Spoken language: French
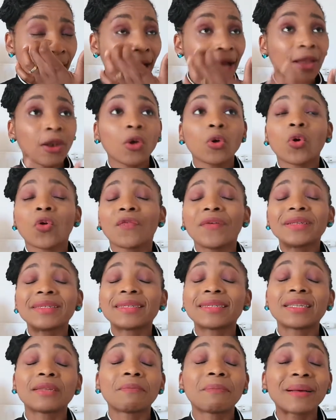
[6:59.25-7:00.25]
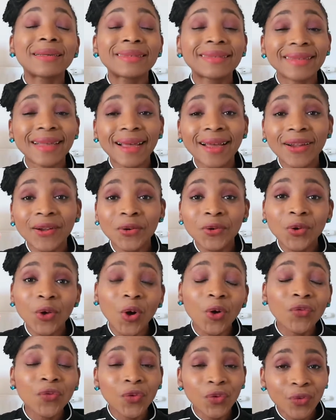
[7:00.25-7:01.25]
Alors qu'en fait c'était pas ça
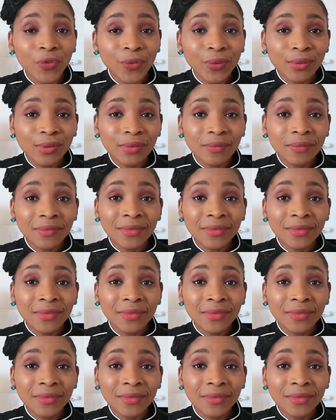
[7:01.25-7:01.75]
leur focus.